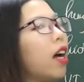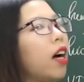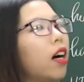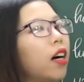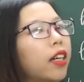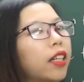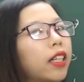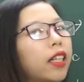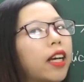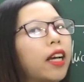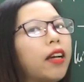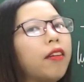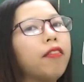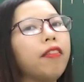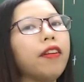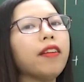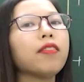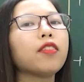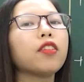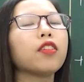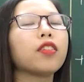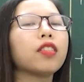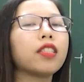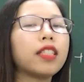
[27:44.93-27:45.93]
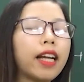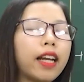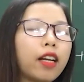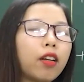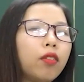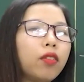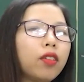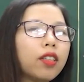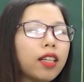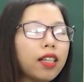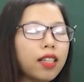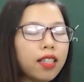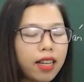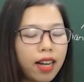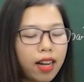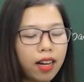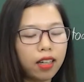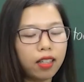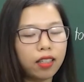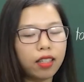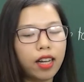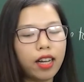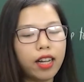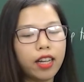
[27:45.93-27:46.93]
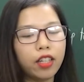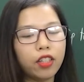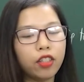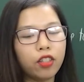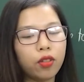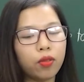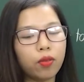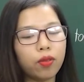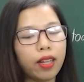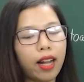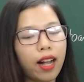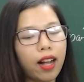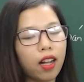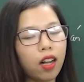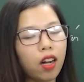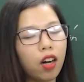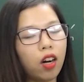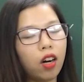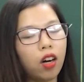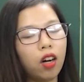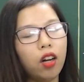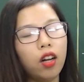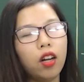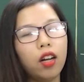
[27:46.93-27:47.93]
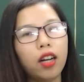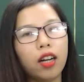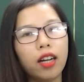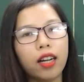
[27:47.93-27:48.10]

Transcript: thời thì cái phép so sánh của tác giả ở đây chúng ta có